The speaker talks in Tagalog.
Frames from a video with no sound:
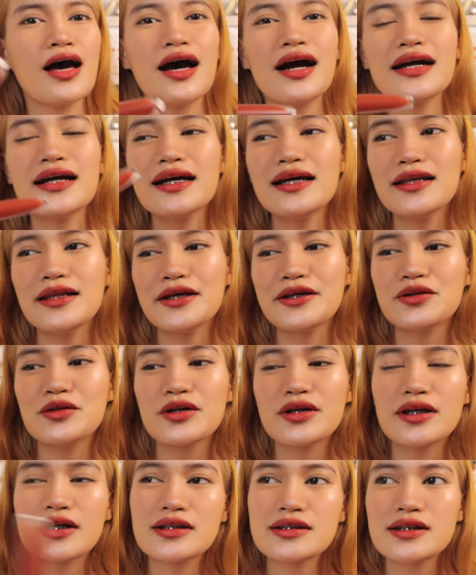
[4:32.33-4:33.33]
Ang galing,
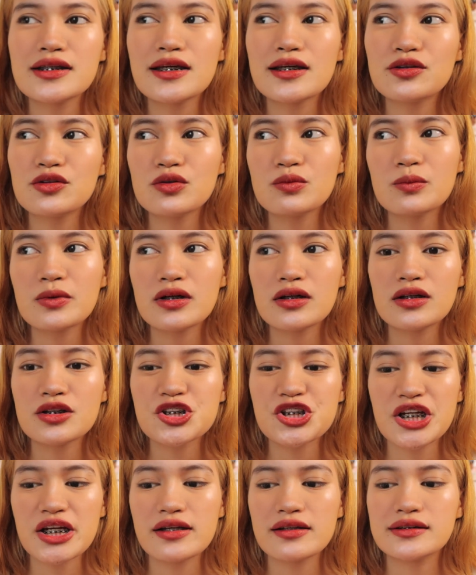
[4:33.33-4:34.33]
na, kasi itong mga
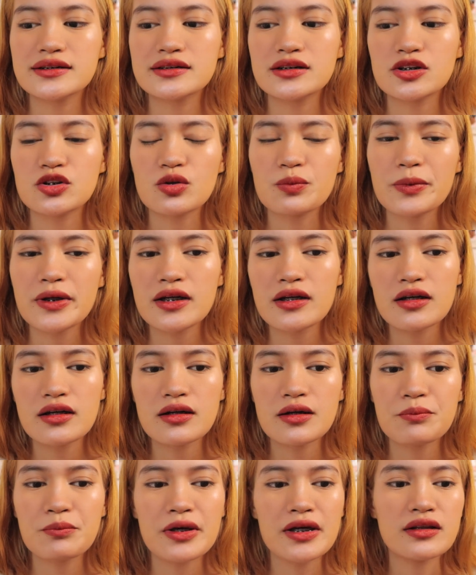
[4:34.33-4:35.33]
shades na to
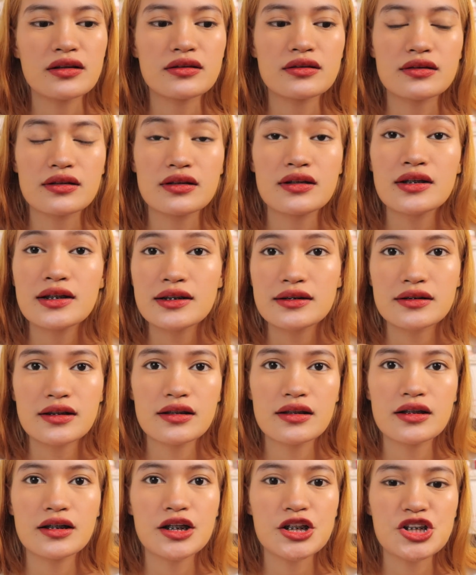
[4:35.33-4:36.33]
parang meant
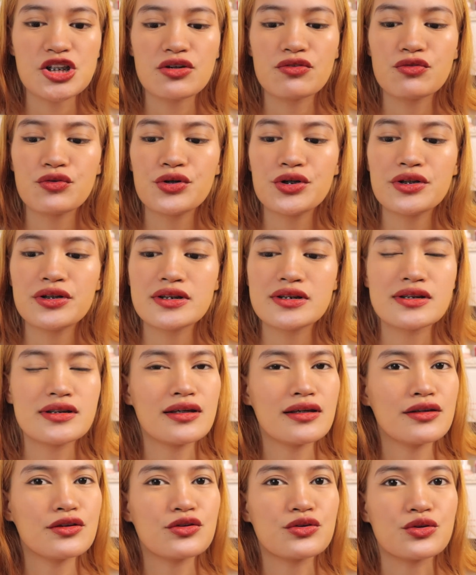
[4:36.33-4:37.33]
talaga siya for your
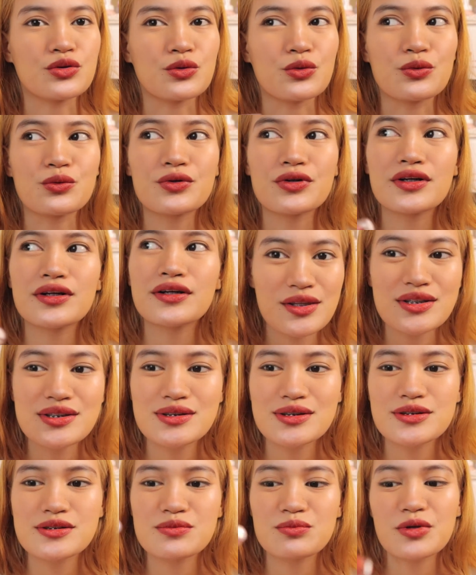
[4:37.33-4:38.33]
skin tone.
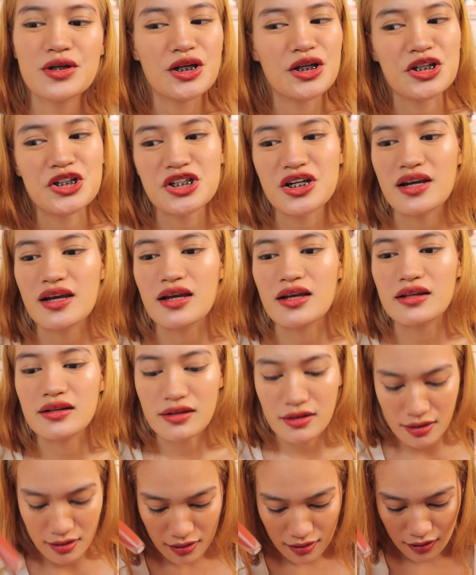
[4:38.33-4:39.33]
This is my
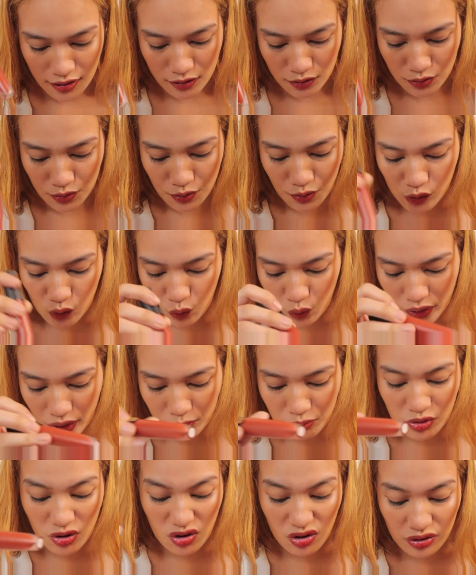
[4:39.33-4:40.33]
shade. Ito,
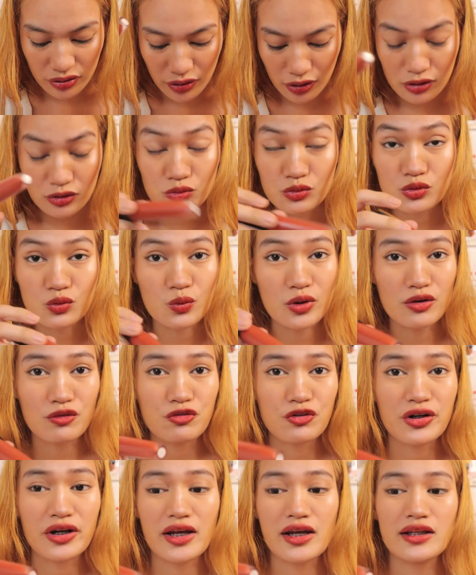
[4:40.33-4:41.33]
Warm Coral Nude
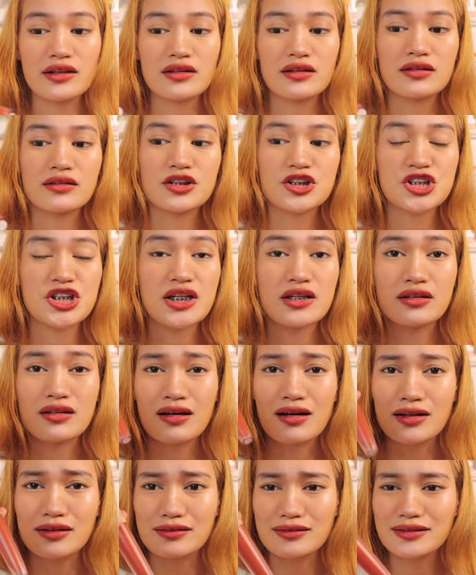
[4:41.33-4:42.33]
148 in the shade
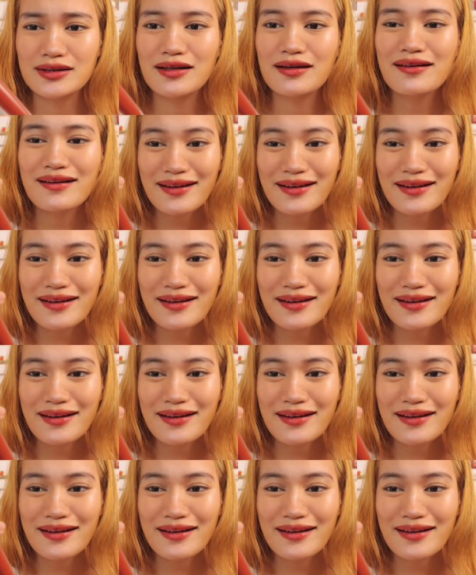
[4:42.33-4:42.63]
Hunt.